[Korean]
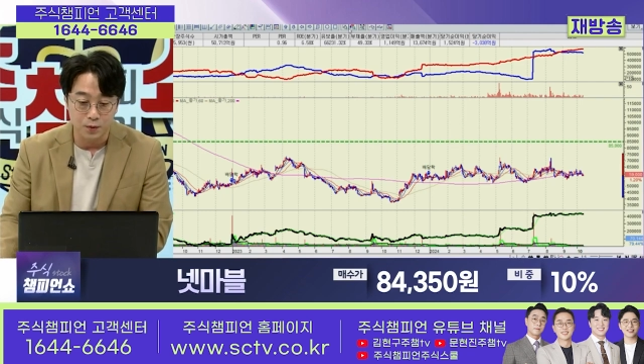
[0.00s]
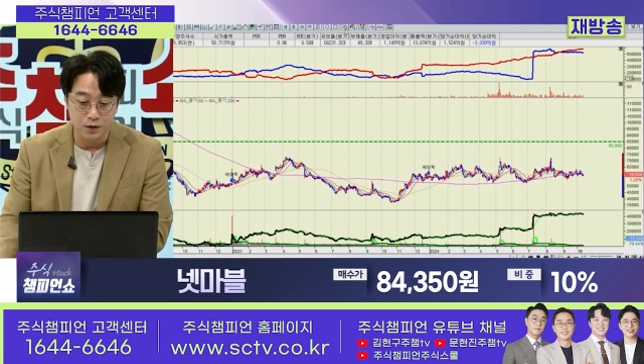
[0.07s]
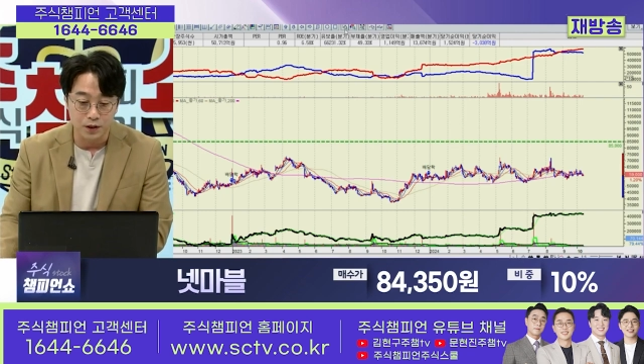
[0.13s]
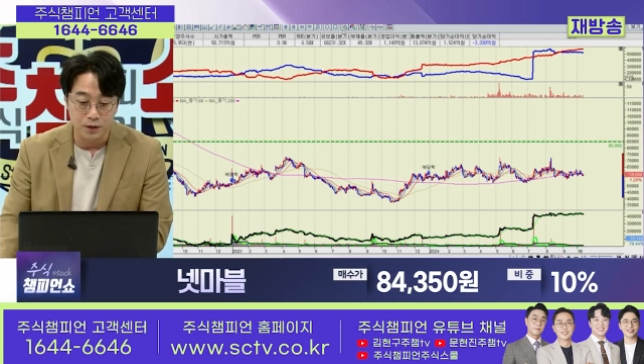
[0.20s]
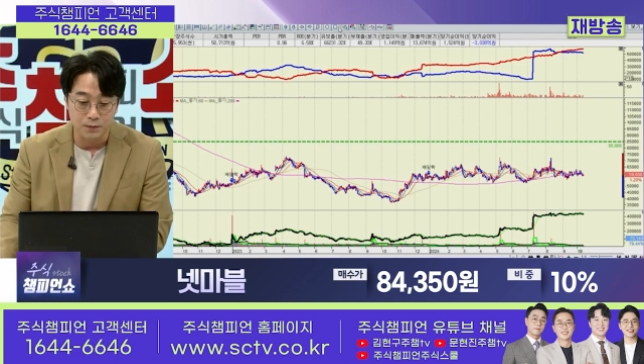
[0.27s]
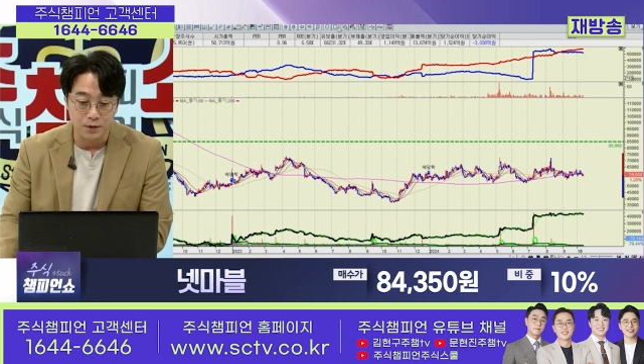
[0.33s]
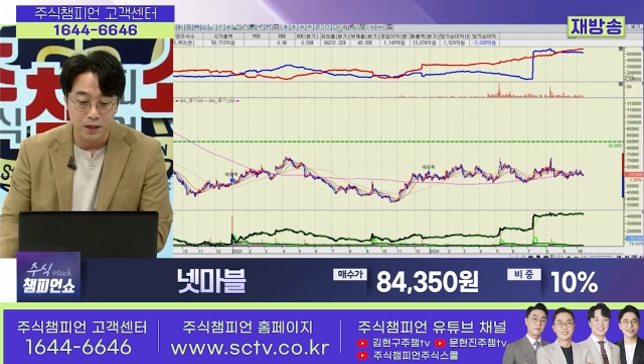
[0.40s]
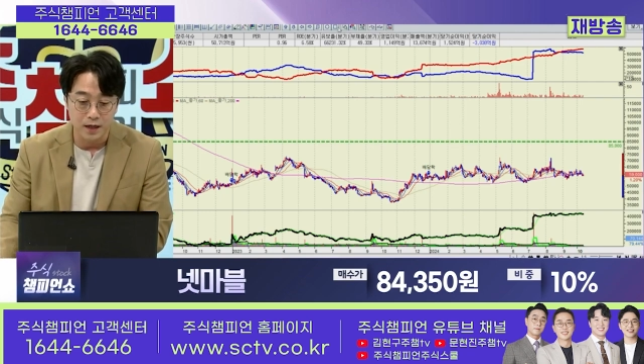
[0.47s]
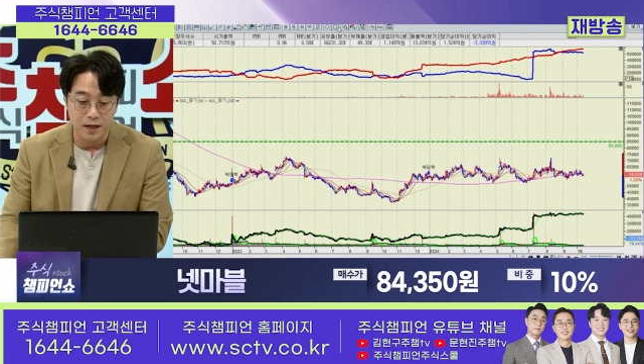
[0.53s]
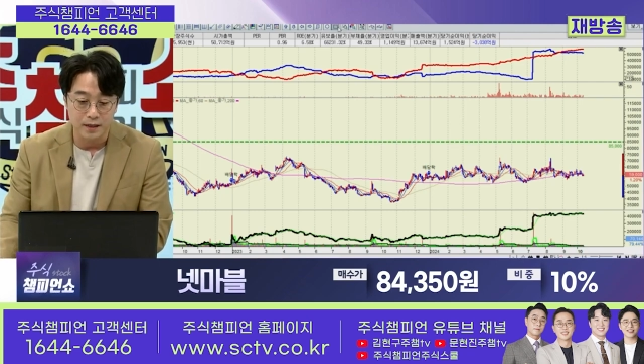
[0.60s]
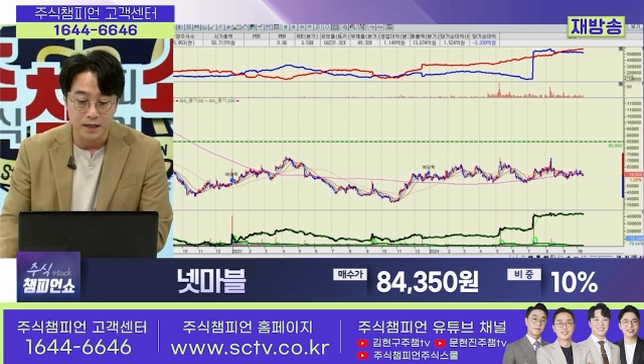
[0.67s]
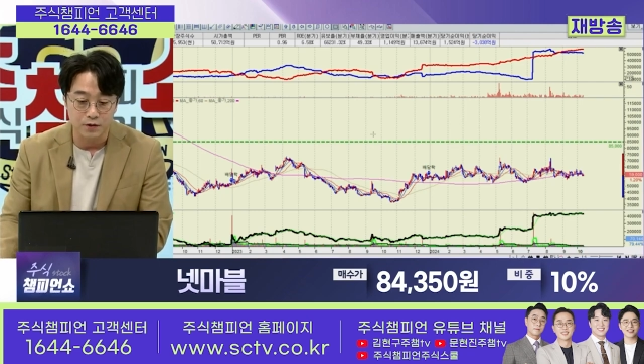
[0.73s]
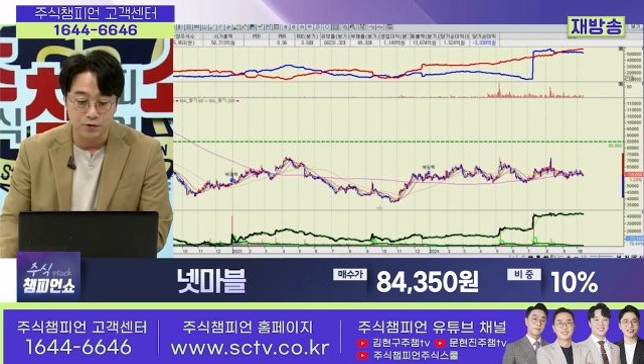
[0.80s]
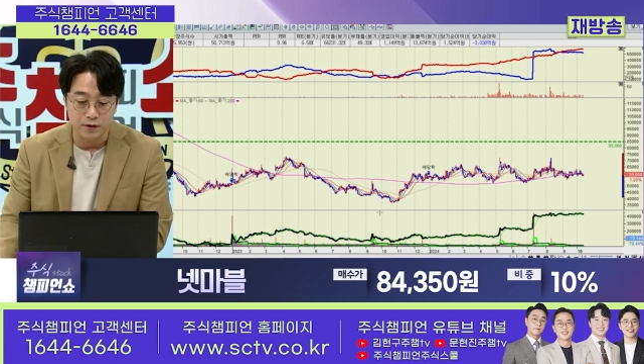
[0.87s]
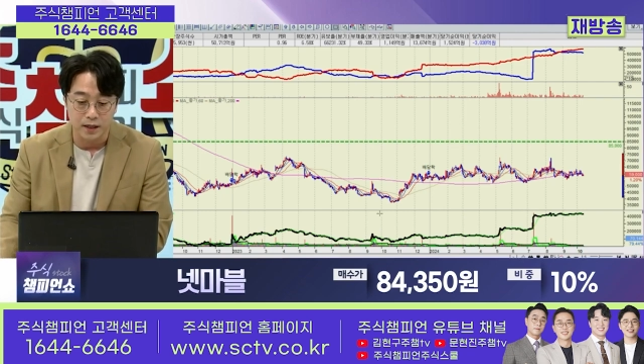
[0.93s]
지금
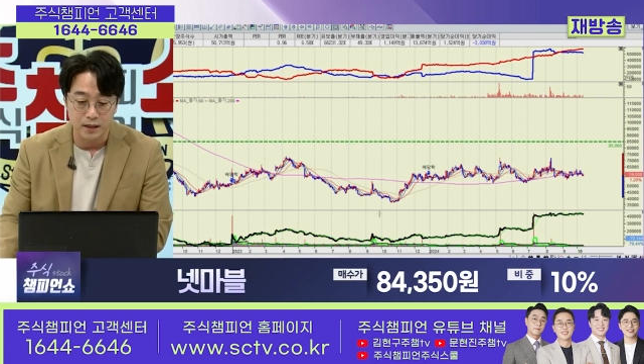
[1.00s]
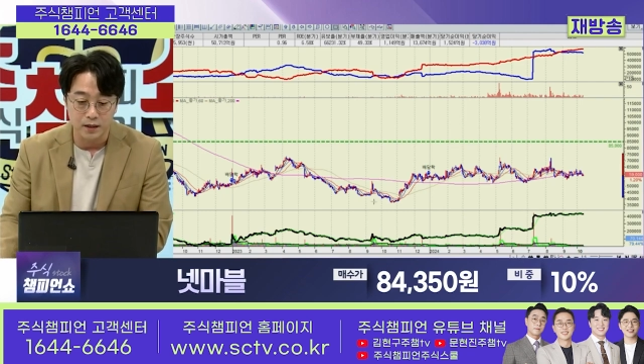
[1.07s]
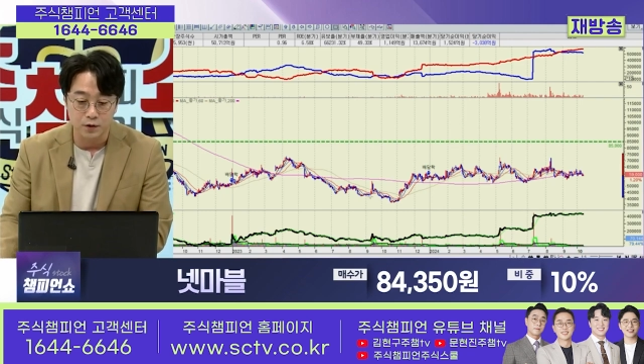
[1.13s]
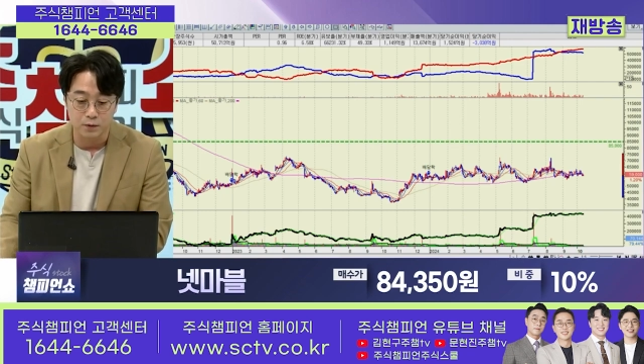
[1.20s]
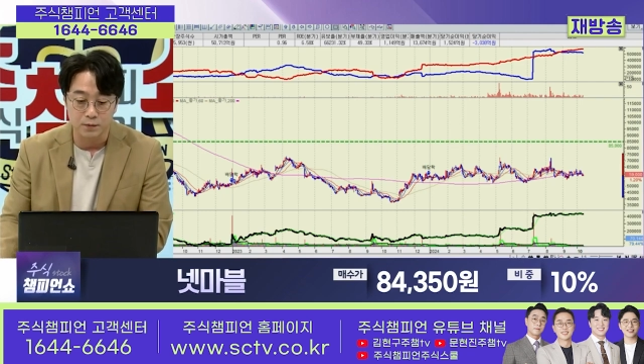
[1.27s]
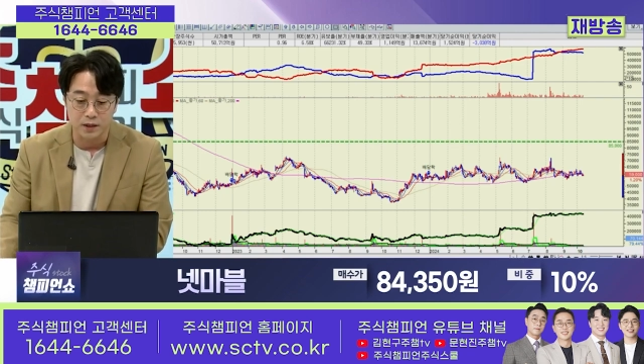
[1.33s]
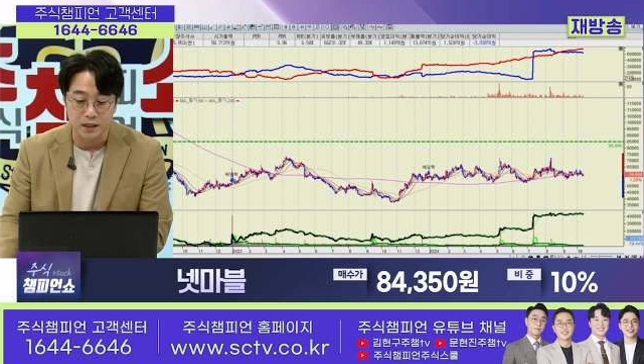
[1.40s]
최악의 구간을 좀